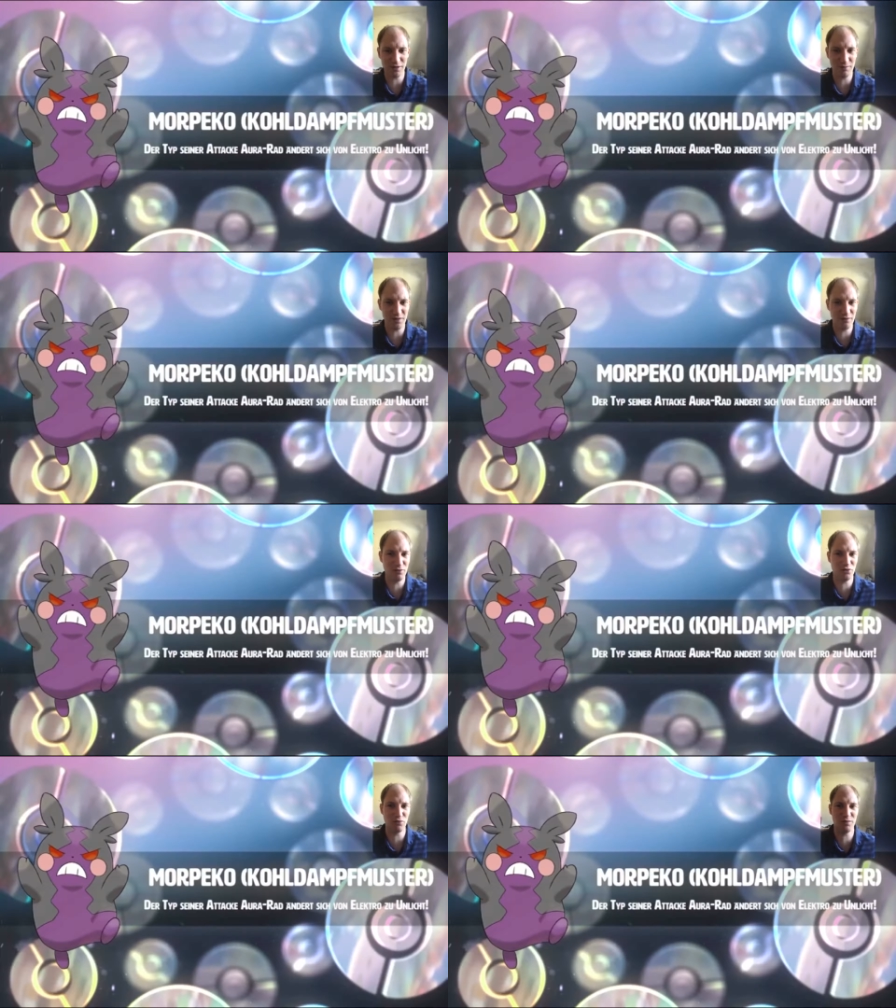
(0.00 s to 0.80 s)
gibt es irgendwie
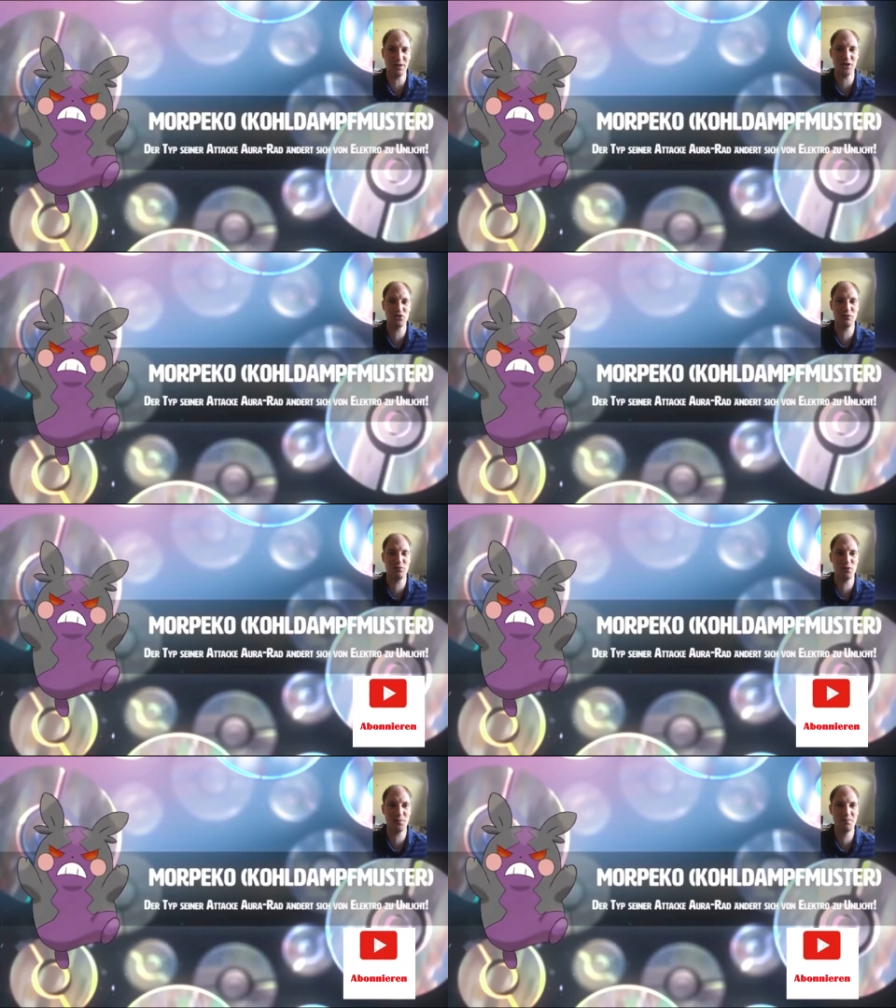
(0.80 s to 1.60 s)
so eine
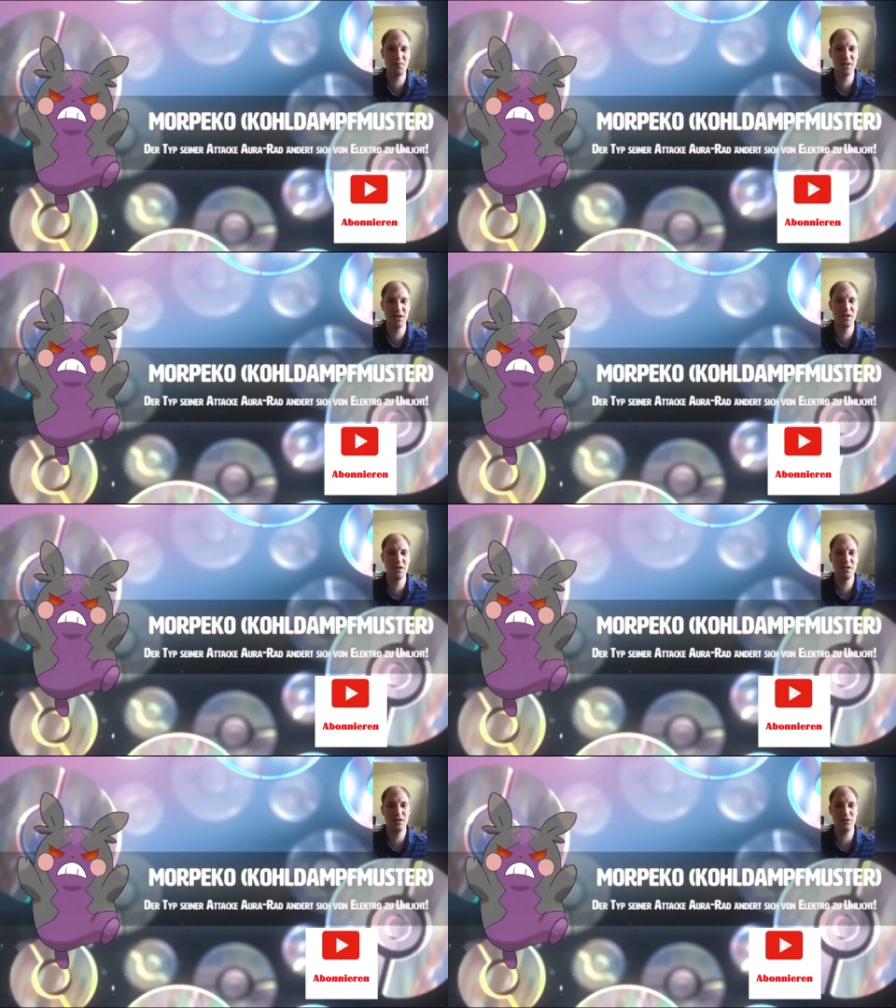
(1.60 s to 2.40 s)
Pikachu-Form.
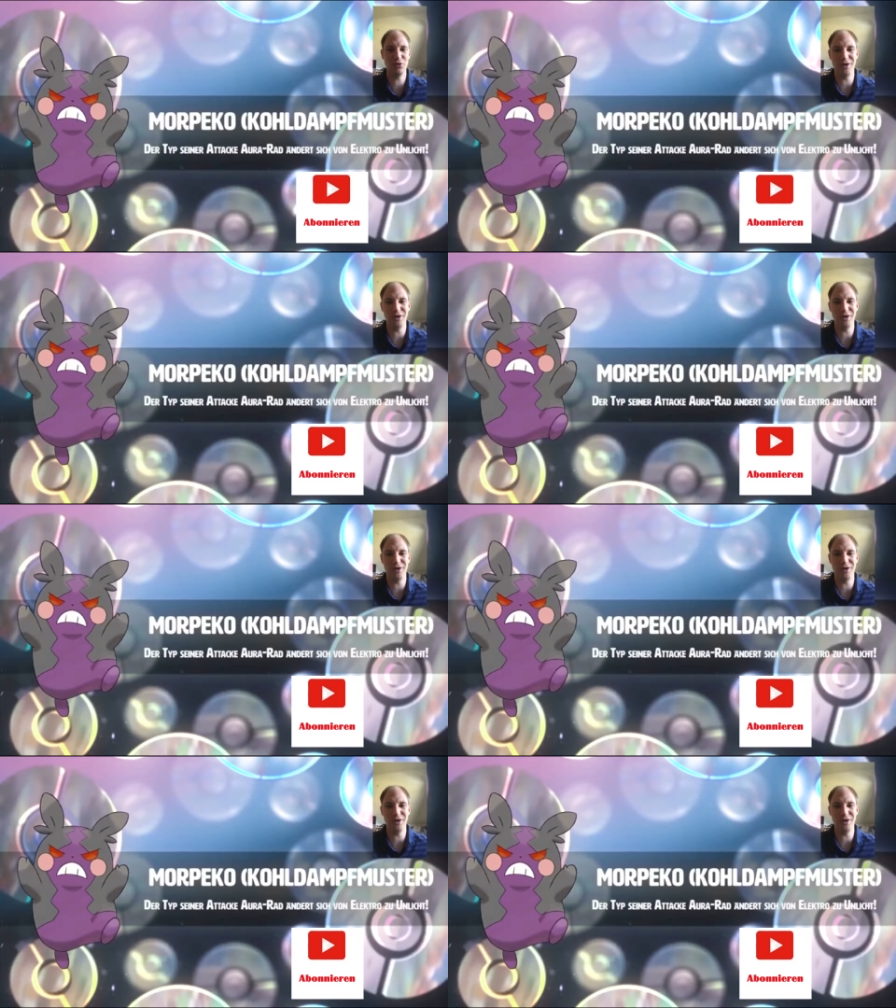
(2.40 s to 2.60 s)
So